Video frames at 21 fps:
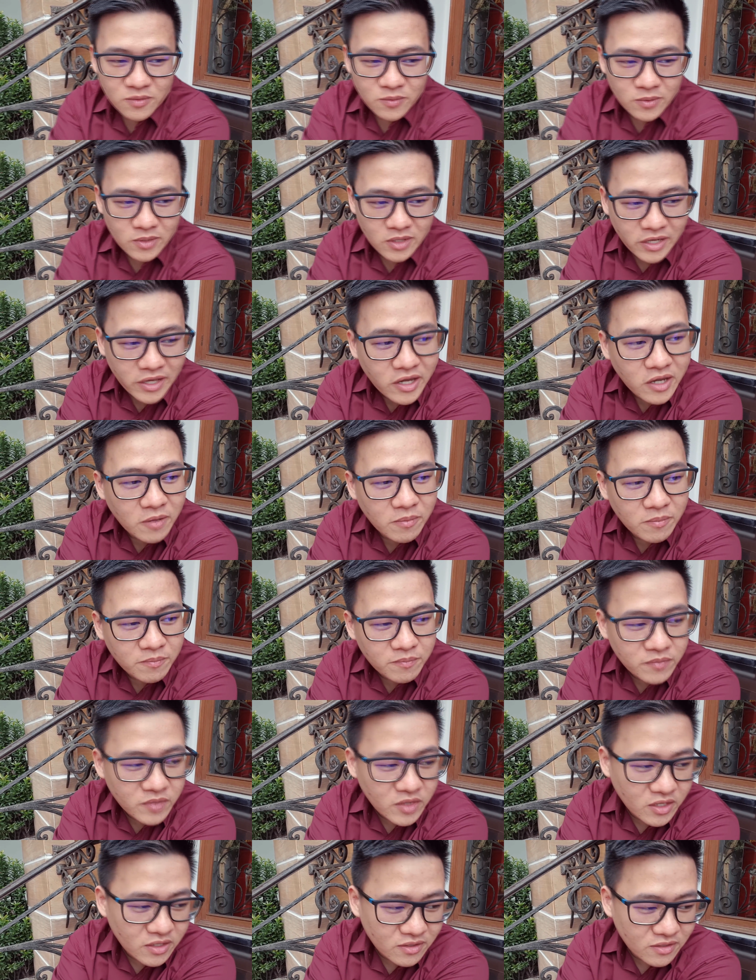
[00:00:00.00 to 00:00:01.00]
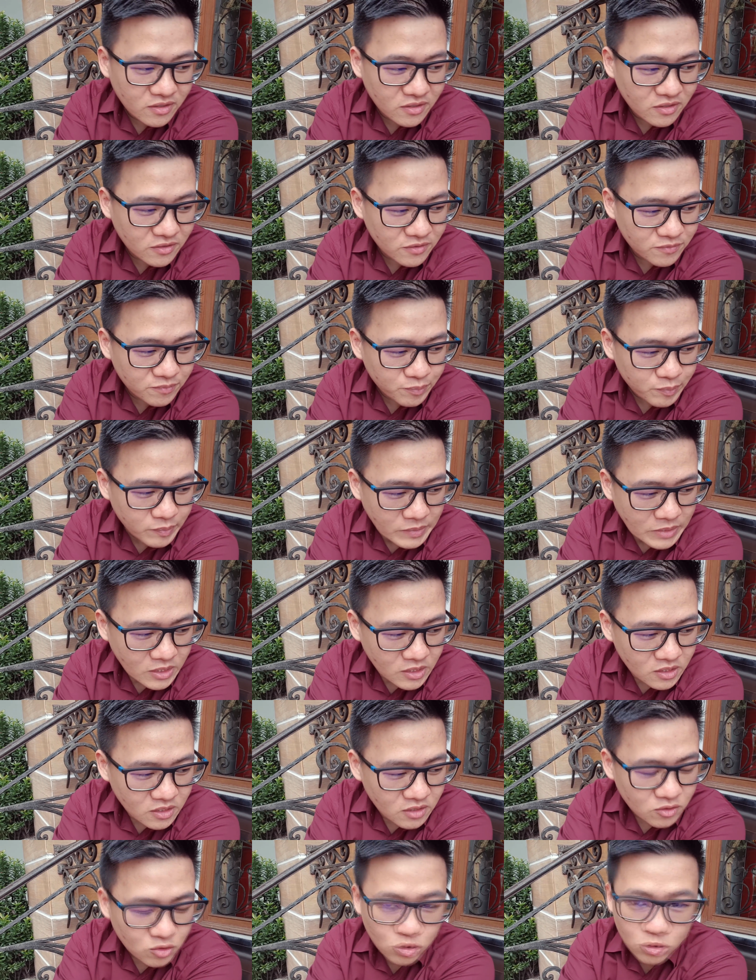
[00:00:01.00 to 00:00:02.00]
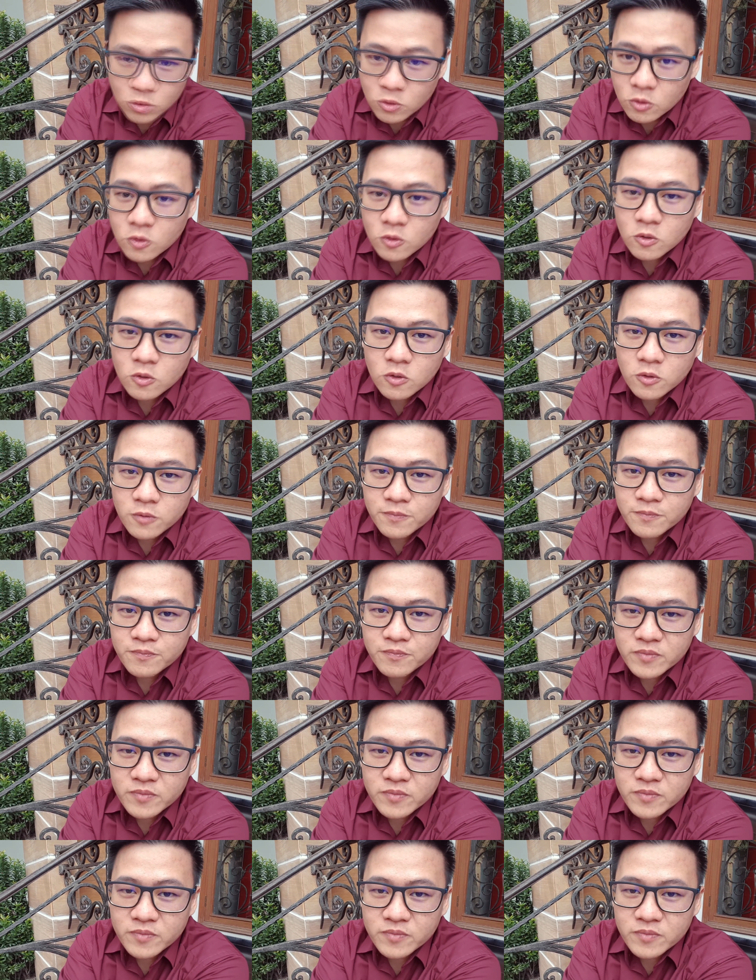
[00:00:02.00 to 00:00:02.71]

William dan Tuturu.